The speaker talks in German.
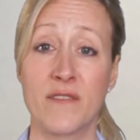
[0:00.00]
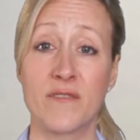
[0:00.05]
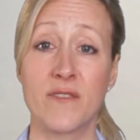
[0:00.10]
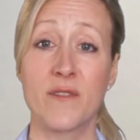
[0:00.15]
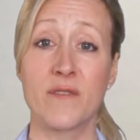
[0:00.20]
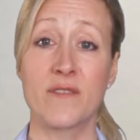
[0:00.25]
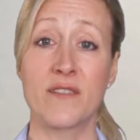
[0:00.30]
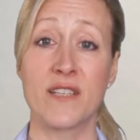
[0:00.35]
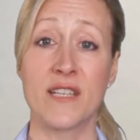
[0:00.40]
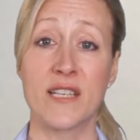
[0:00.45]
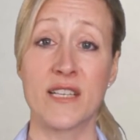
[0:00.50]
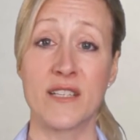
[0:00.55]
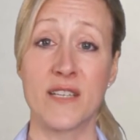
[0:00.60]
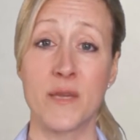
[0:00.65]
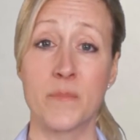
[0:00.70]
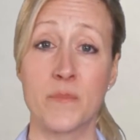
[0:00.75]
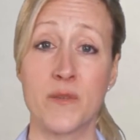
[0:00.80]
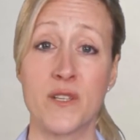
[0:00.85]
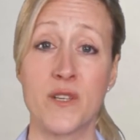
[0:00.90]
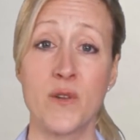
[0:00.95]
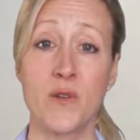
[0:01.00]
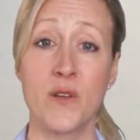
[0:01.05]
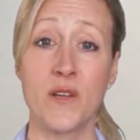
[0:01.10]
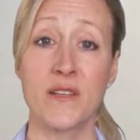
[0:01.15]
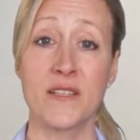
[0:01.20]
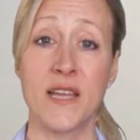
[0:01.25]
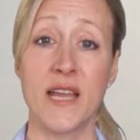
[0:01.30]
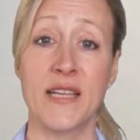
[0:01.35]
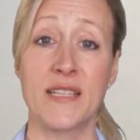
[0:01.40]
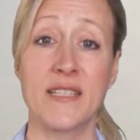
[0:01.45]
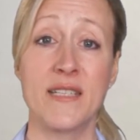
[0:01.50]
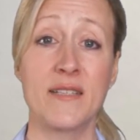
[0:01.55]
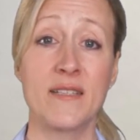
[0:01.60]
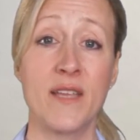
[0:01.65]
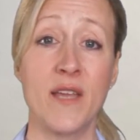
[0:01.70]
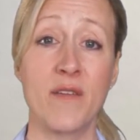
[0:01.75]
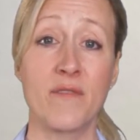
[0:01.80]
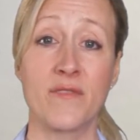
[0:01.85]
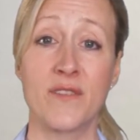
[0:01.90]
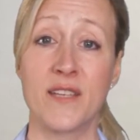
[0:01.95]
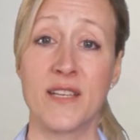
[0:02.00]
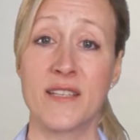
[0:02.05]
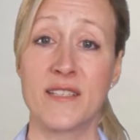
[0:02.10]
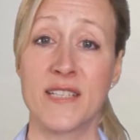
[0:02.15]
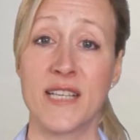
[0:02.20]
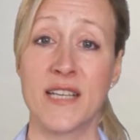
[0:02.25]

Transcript: Fünfzylindermotoren neigt im Laufe der